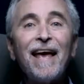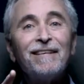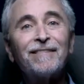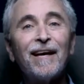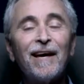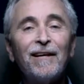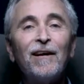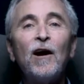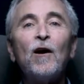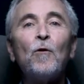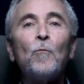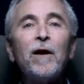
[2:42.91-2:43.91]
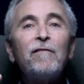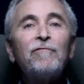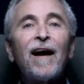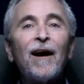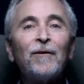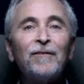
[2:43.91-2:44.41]
парнями. Они
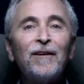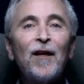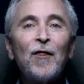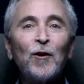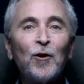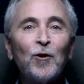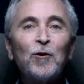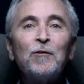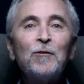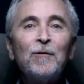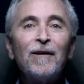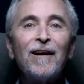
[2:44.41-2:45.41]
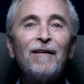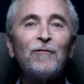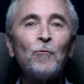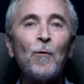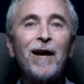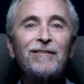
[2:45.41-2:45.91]
сказали, мы нашли гуру
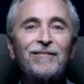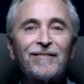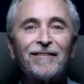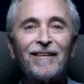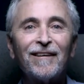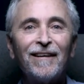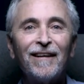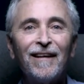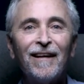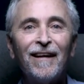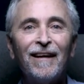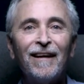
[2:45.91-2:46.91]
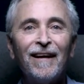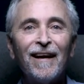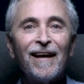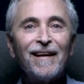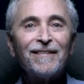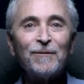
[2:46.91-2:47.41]
Запада. Я
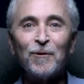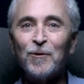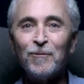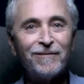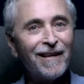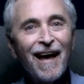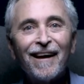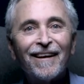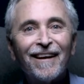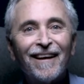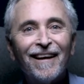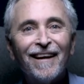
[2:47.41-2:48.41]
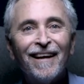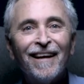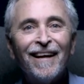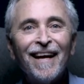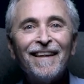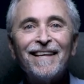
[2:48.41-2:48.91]
сказал, кто же это?
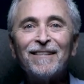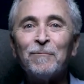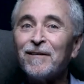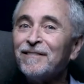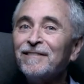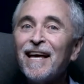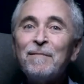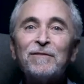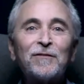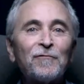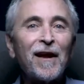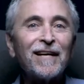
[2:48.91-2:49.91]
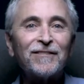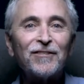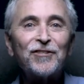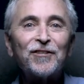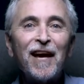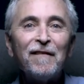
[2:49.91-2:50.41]
Они ответили, что его
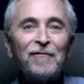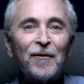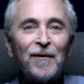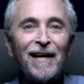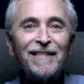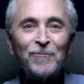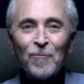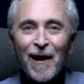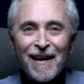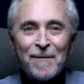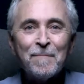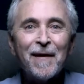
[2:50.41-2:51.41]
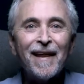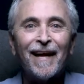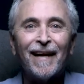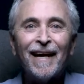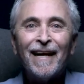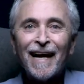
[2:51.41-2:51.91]
зовут Фрэнсис Шефер. Я
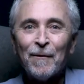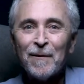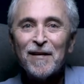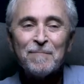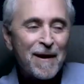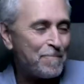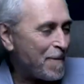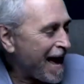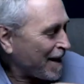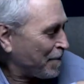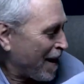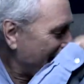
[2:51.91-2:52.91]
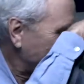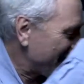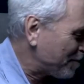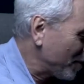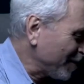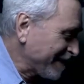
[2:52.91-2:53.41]
сказал, минуточку, залез в
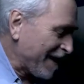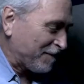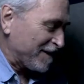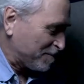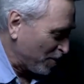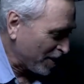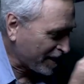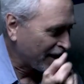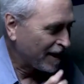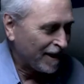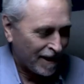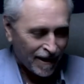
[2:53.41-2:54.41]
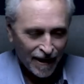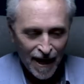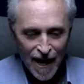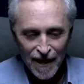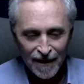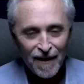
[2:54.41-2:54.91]
рюкзак, достал эту книгу и
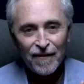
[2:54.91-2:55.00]
спросил,